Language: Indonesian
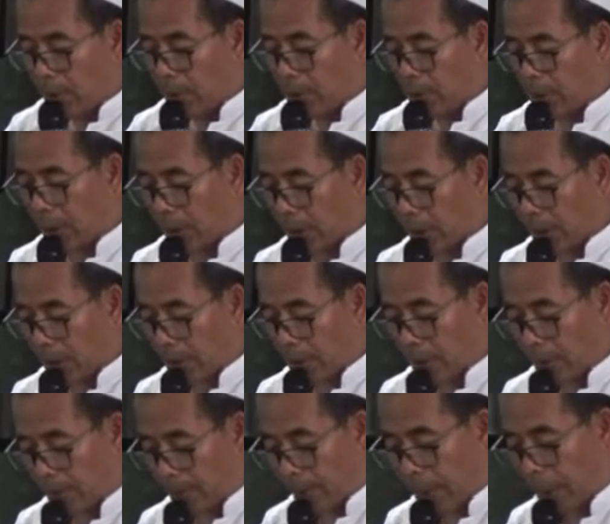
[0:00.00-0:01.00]
saking
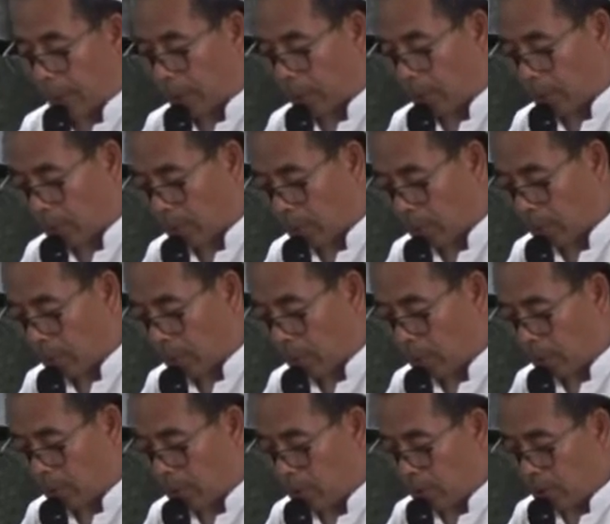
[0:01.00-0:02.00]
jamah
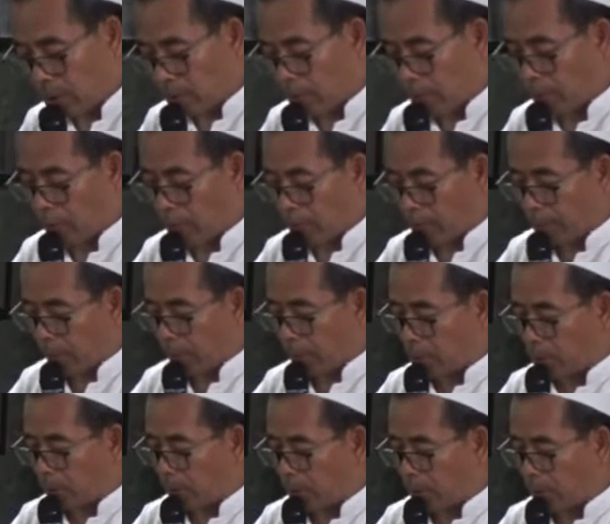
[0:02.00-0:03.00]
kita mohon
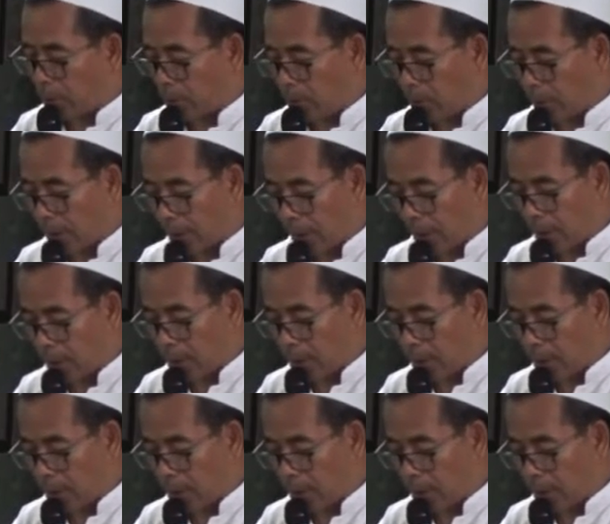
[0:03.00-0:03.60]
bantuan dongak